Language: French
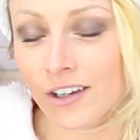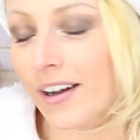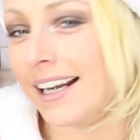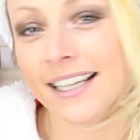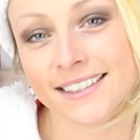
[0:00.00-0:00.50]

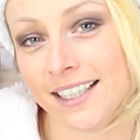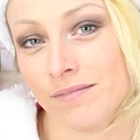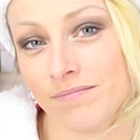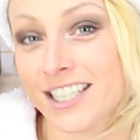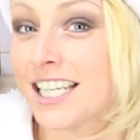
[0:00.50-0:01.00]
Alors Alexia,
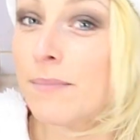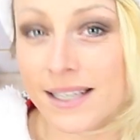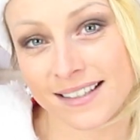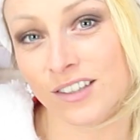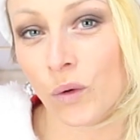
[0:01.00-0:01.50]
j'aime
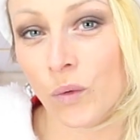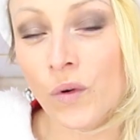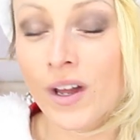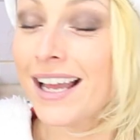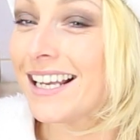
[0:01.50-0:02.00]
les
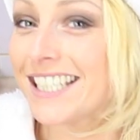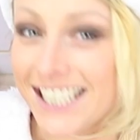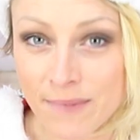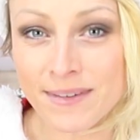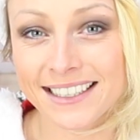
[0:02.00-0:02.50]
citrons,
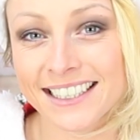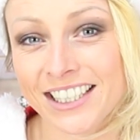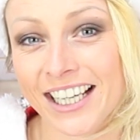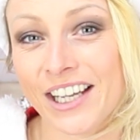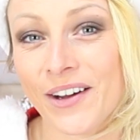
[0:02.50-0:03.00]
j'aime les
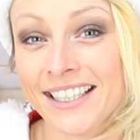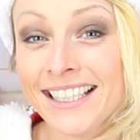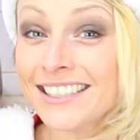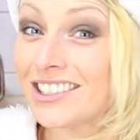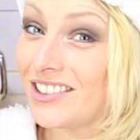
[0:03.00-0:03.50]
desserts
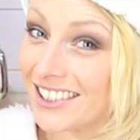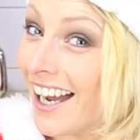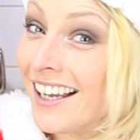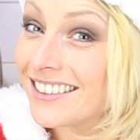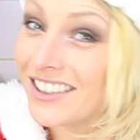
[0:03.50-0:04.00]
girly, tu
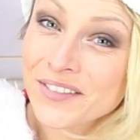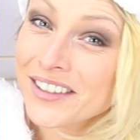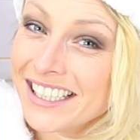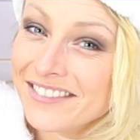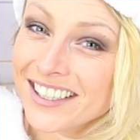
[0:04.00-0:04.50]
seras dans
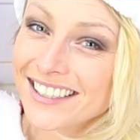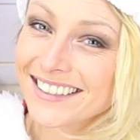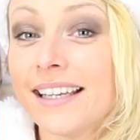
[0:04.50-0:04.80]
mon livre.